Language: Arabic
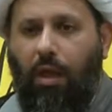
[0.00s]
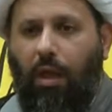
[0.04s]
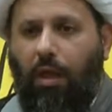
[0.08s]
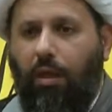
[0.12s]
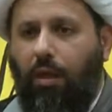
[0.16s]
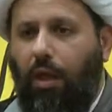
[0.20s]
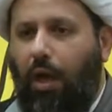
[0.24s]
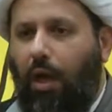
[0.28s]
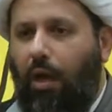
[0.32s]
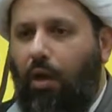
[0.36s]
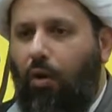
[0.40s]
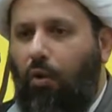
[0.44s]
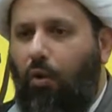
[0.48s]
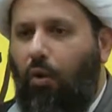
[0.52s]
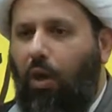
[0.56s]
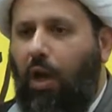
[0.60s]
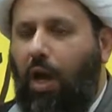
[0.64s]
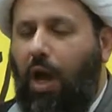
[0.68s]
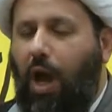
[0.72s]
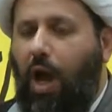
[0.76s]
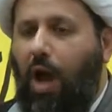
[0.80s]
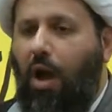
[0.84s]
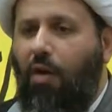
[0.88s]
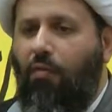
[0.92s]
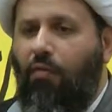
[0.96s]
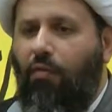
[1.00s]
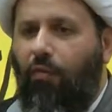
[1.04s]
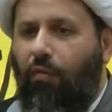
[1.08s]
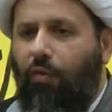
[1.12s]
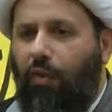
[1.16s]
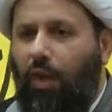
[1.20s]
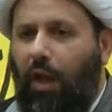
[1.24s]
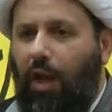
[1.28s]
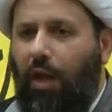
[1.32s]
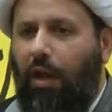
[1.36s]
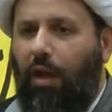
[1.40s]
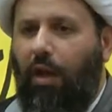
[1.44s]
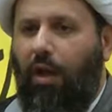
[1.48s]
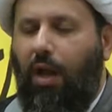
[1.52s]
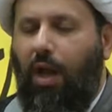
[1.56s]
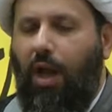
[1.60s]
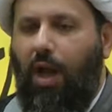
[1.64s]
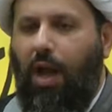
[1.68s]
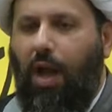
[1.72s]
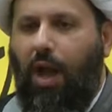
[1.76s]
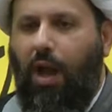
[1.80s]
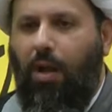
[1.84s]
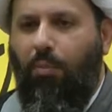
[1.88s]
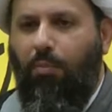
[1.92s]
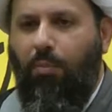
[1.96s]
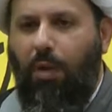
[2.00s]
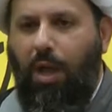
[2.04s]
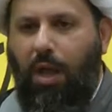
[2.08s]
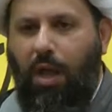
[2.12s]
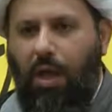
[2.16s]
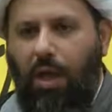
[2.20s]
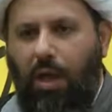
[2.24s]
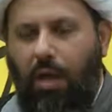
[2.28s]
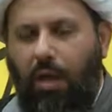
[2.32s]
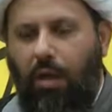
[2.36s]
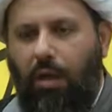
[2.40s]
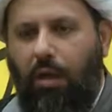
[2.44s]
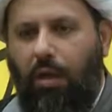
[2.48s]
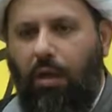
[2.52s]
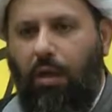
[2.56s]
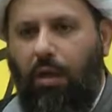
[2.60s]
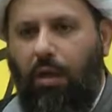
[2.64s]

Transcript: يقول افضل اعمال